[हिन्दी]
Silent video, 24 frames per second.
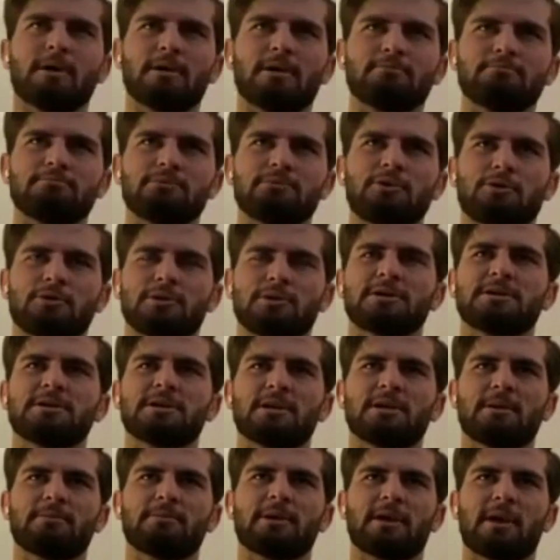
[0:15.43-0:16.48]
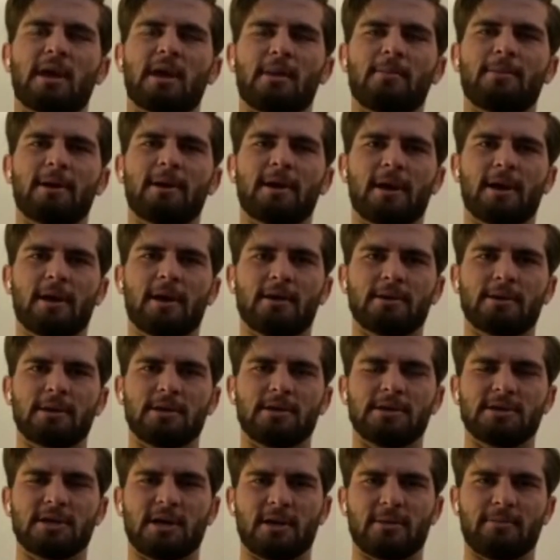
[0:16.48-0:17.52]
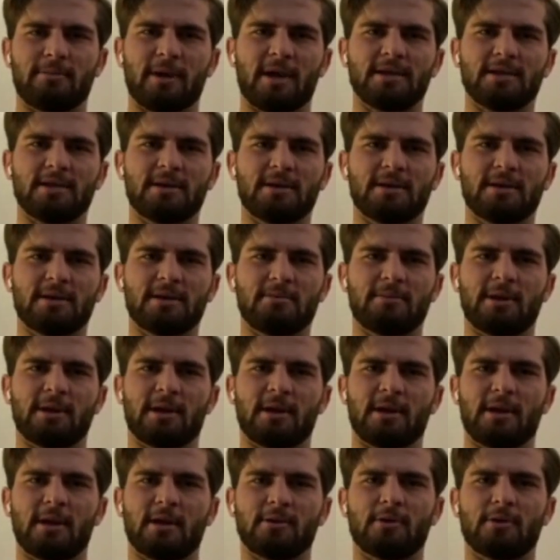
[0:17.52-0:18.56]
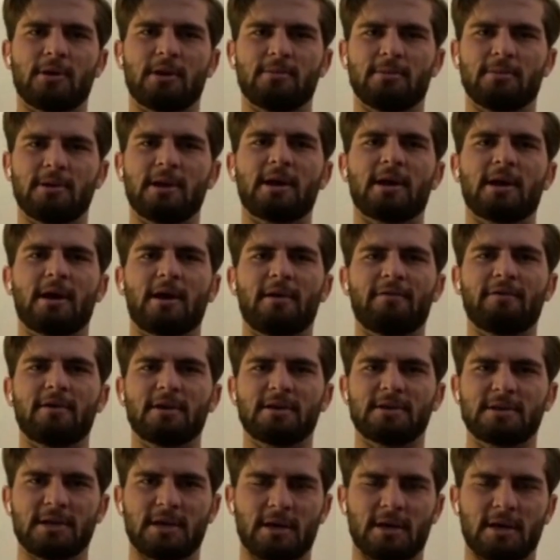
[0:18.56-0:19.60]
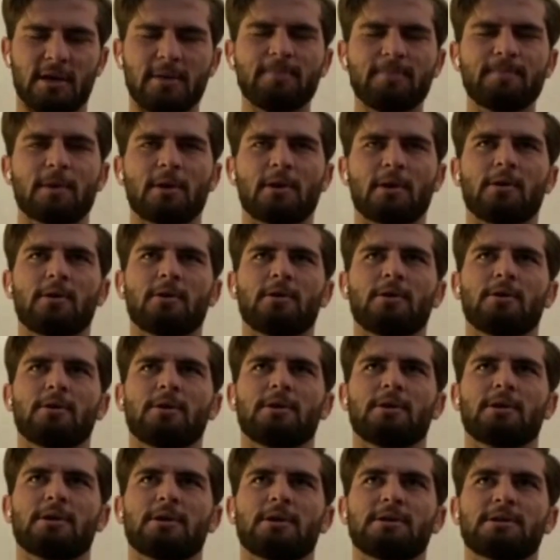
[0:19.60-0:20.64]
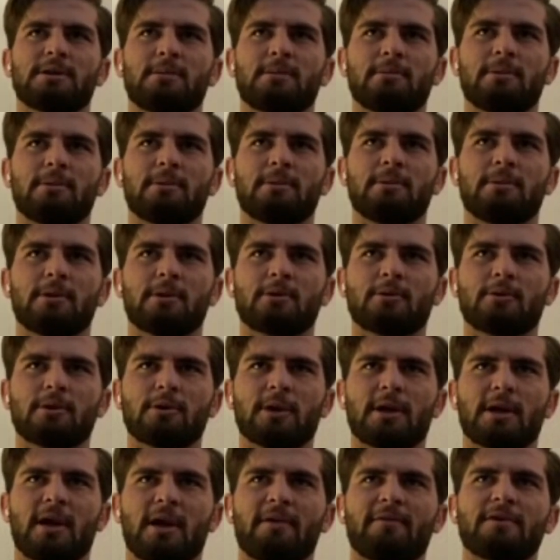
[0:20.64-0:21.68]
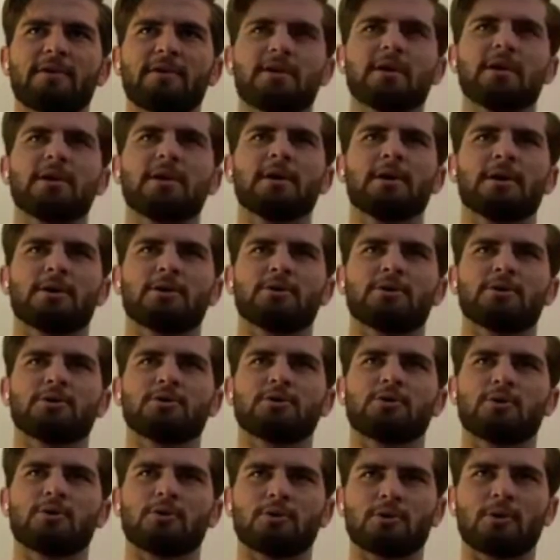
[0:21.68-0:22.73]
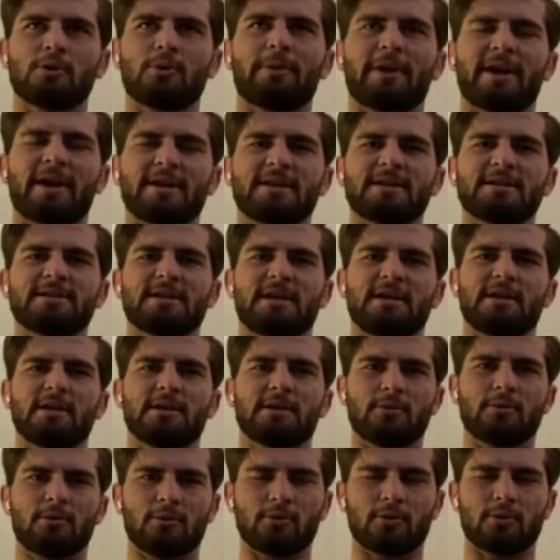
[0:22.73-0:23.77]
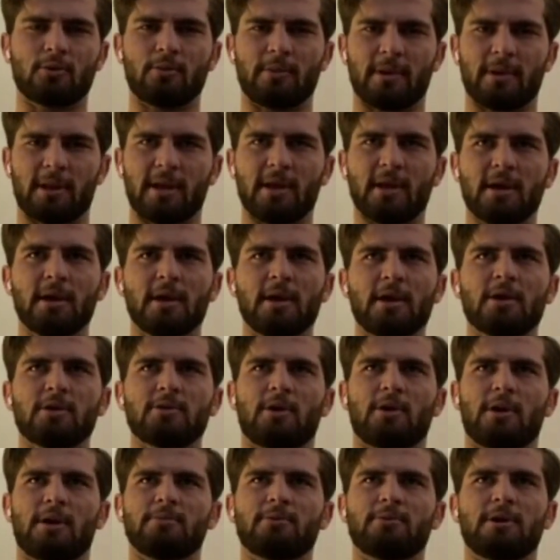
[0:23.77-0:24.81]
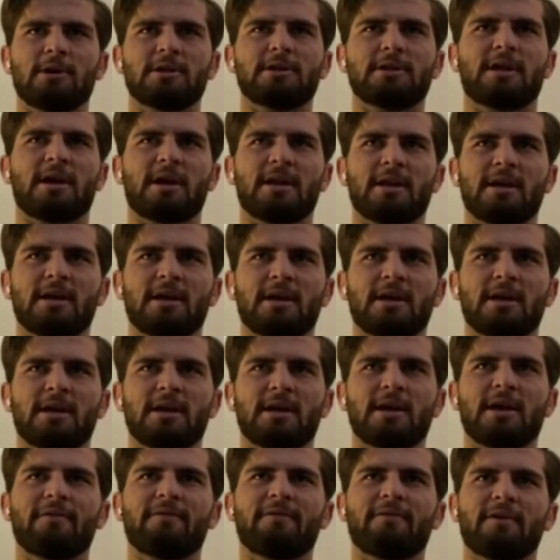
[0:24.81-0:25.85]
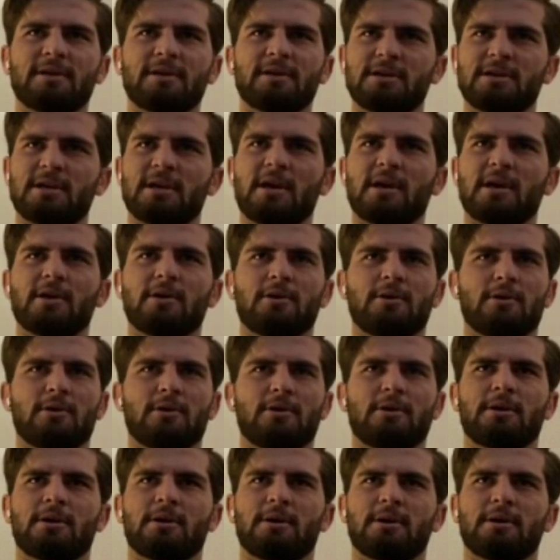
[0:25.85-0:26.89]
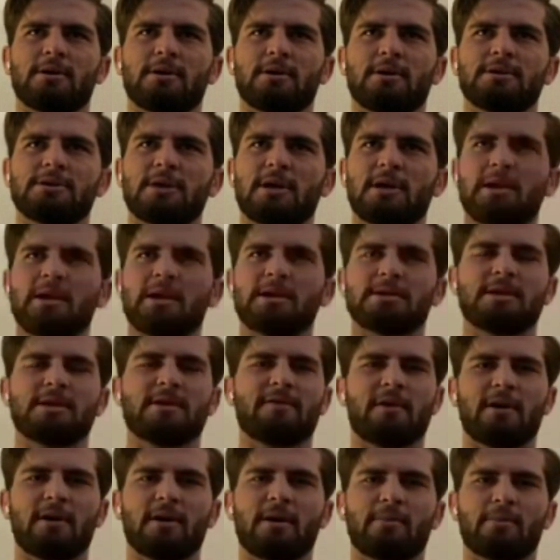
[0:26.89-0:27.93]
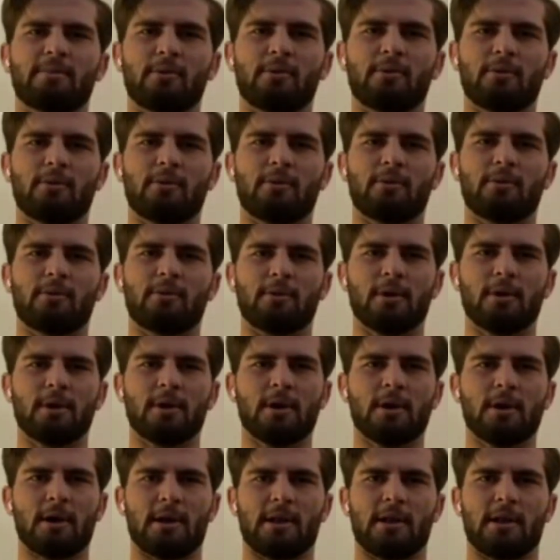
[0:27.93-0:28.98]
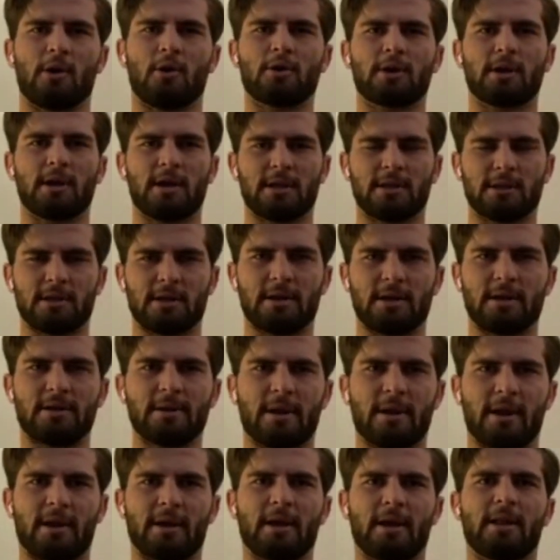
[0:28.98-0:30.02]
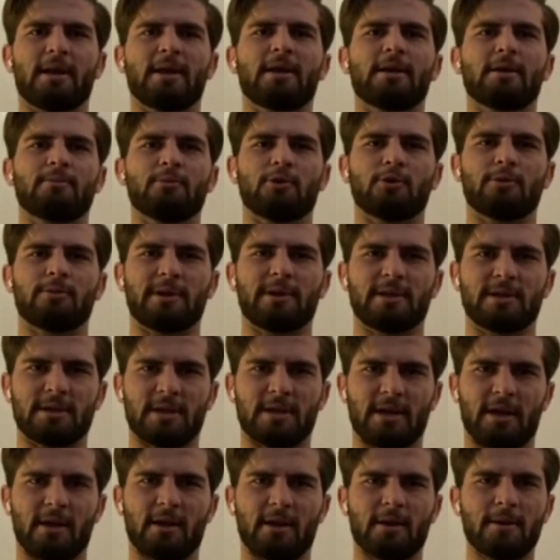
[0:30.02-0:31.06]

नौ दस दिन हमने कैंप लगाया तीन चार मैच हमने खेले तो अलहमदिल्ला काफ़ी अच्छा रहा और सब लड़कों ने काफ़ी जो उनको प्रैक्टिस चाहिए थी वो उनको मिली तो अलहमदिल्ला तैयारी काफ़ी अच्छी है और इन इस दफ़ा आपको लाहौर कलंदर एक अलग ही मूड में नजर आएगी